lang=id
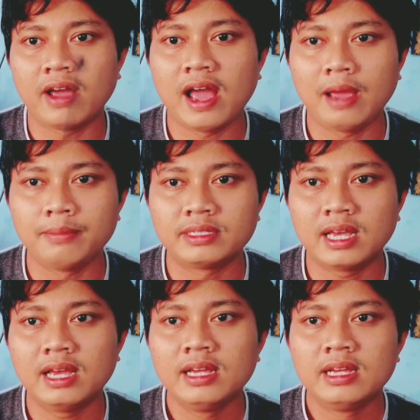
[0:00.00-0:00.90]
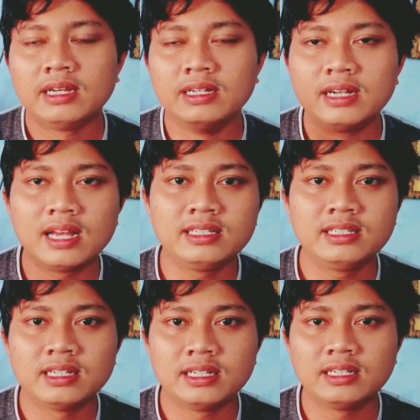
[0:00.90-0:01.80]
VHF bisa dengan
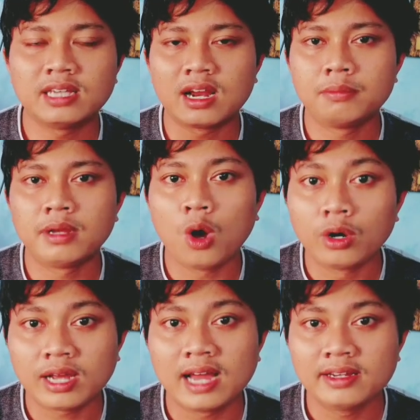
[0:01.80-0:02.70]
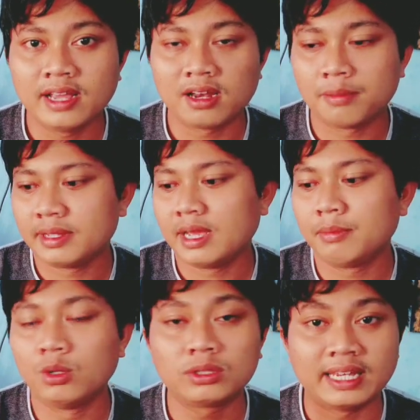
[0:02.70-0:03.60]
e, cara mengonkan yang
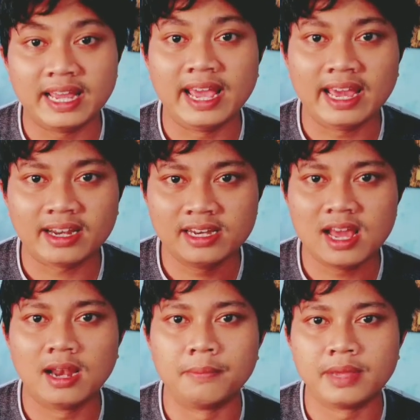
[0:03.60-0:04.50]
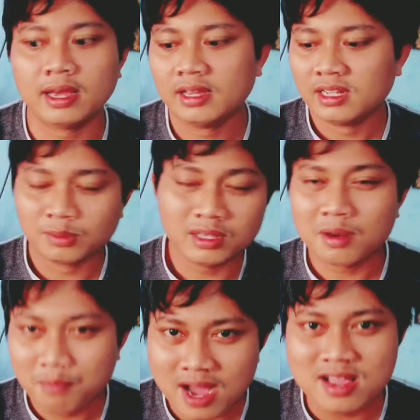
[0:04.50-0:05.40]
namanya menu TDR di dalam ya
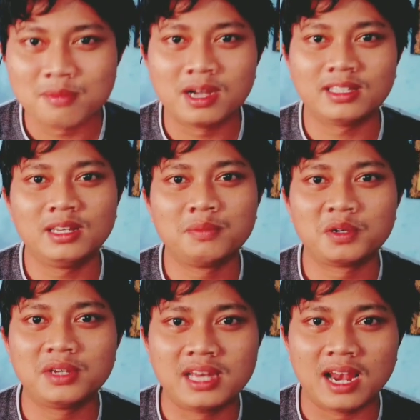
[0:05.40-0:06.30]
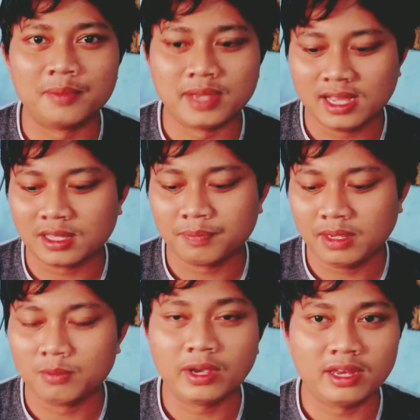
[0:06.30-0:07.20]
sebenarnya banyak banget ini menu di dalamnya
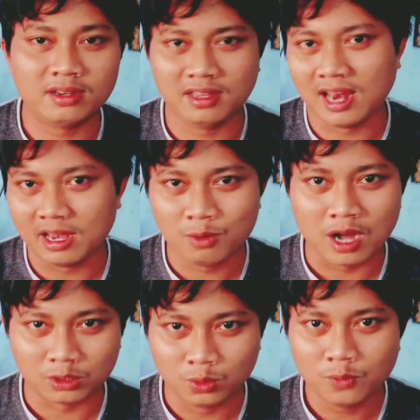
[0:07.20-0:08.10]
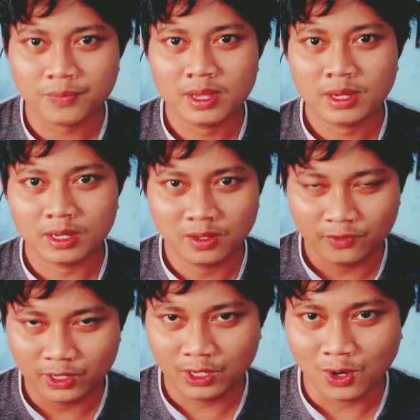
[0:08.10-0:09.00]
tapi mungkin di lain waktu di
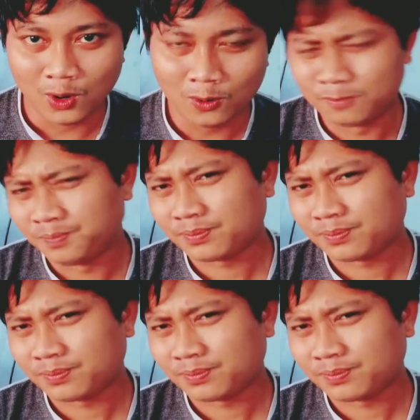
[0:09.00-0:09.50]
video